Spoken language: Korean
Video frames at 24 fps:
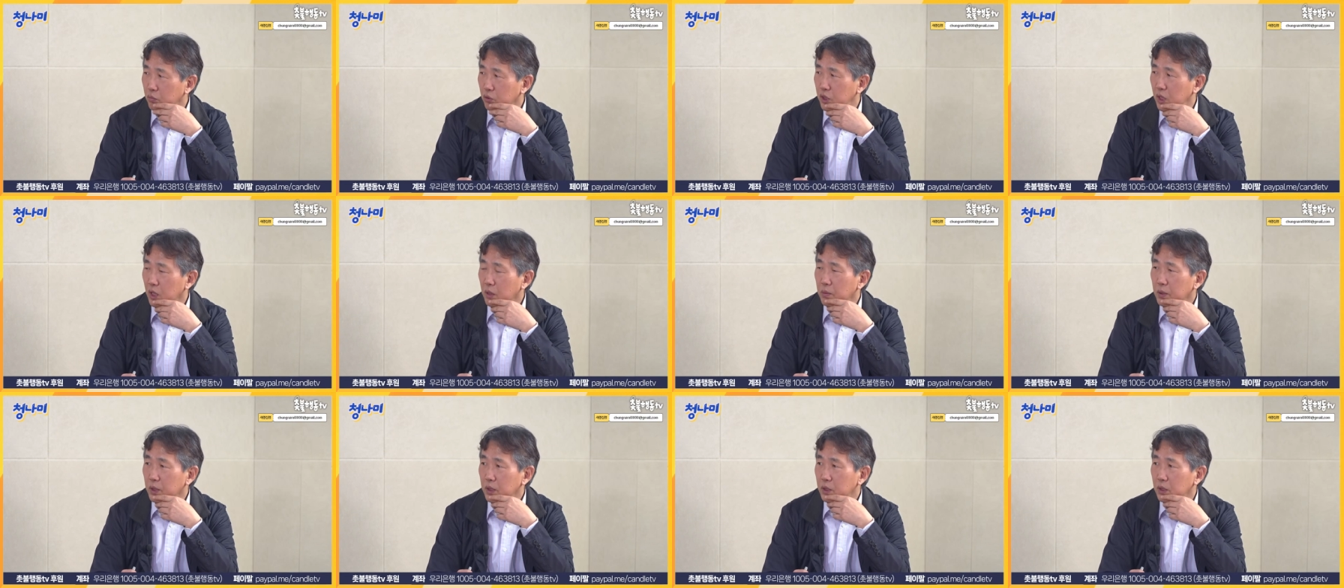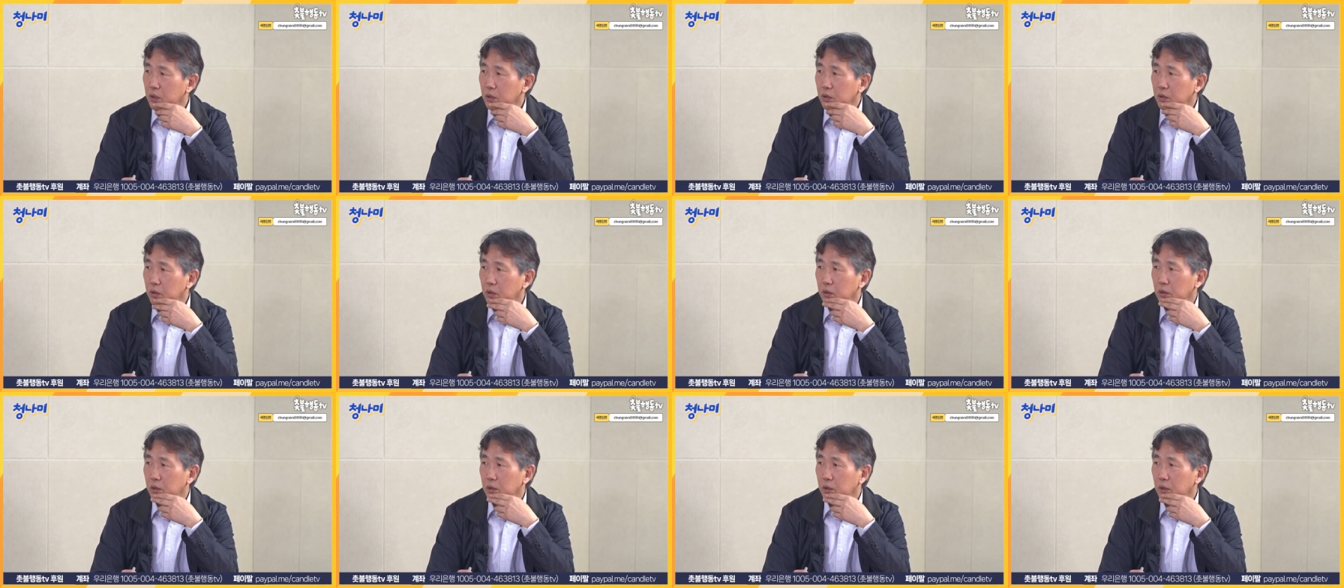무차별적
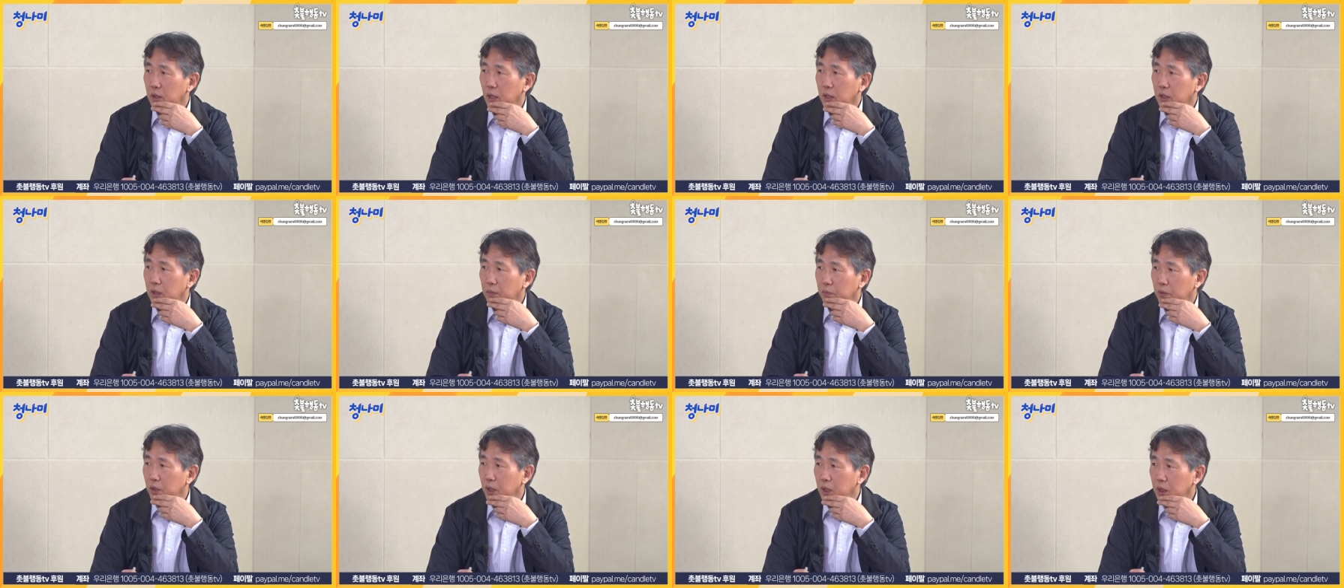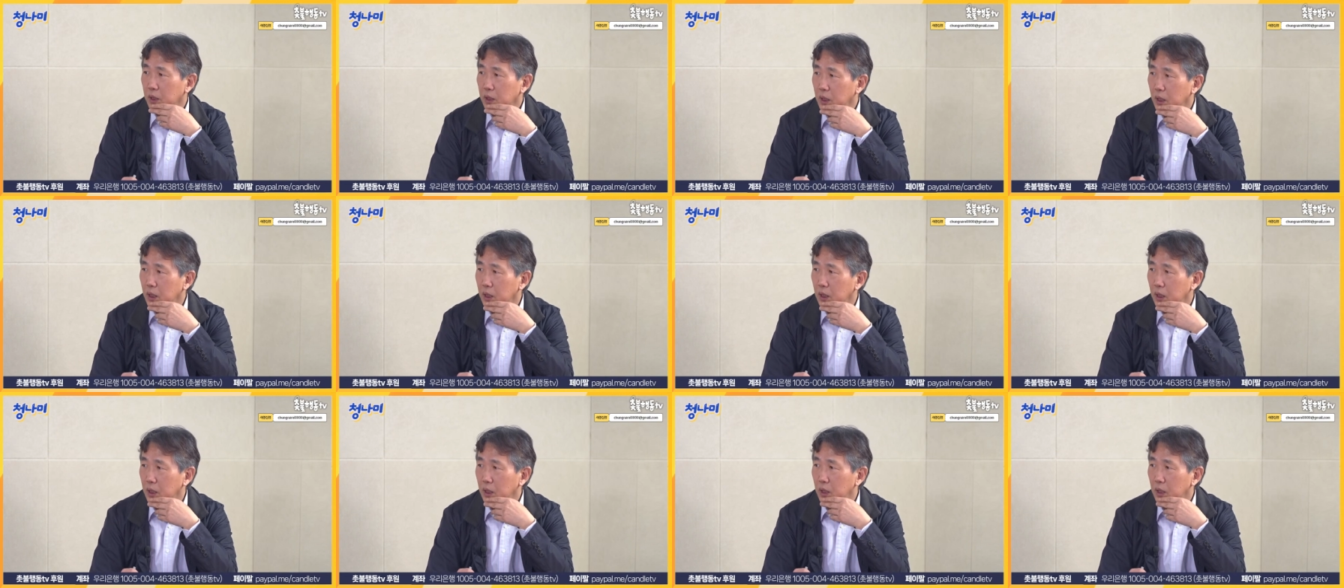탄압과 학살.